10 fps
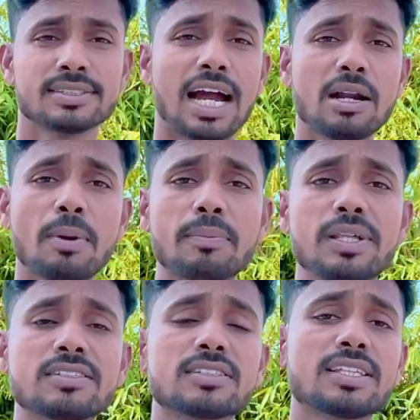साइड में आप
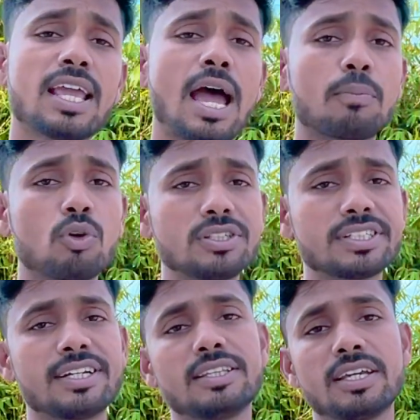देख सकते हैं आपको
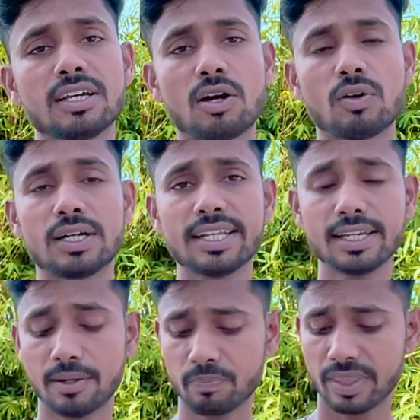स्क्रीन दिख रहा होगा
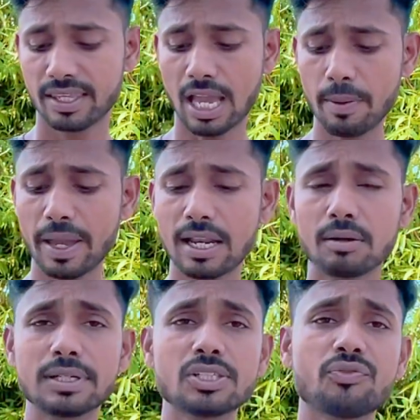ठीक है यहाँ पे आने
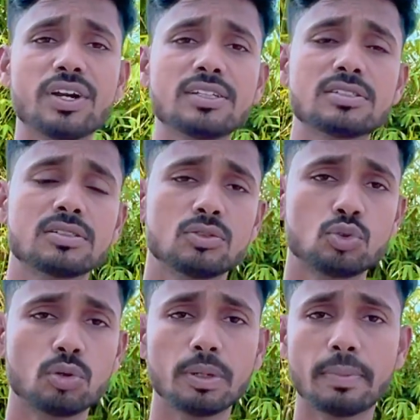के बाद से फ्रेंड्स
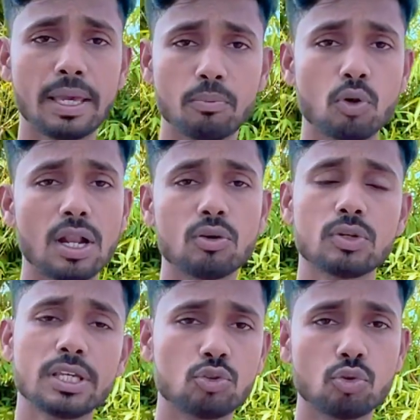जो भी मैं बोला हूँ
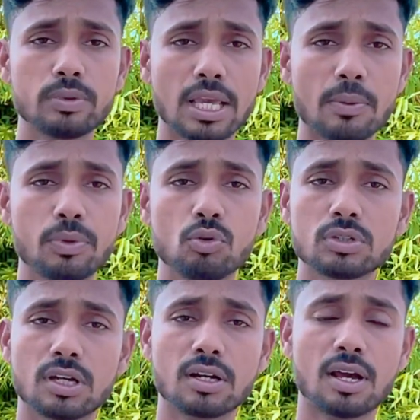कि जो भी ऐप यूज़
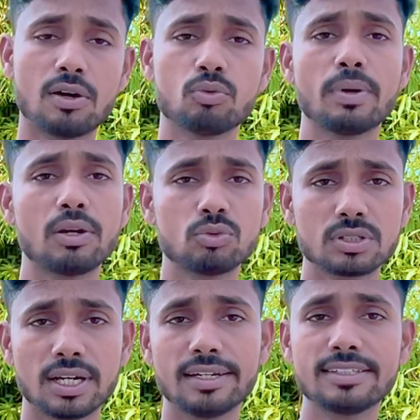कर रहा हूँ मैं
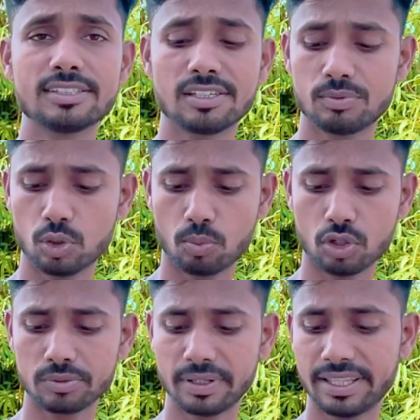उसका लिंक डिस्क्रिप्शन
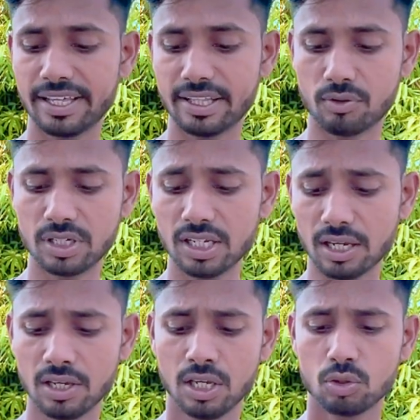बॉक्स में दे दिया हूँ ठीक है
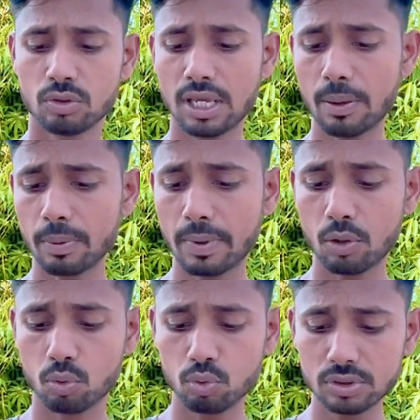तो यहाँ पे मैं
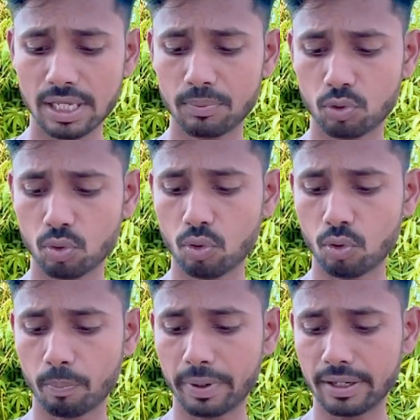उस ऐप को
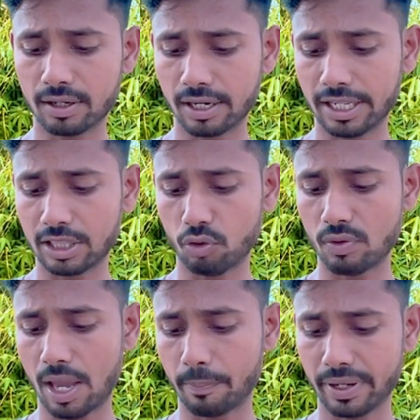ओपन कर लेता हूँ
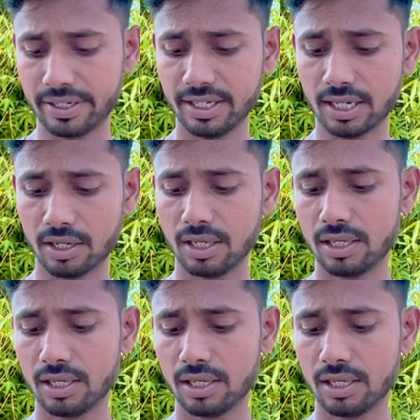यहाँ पे ठीक है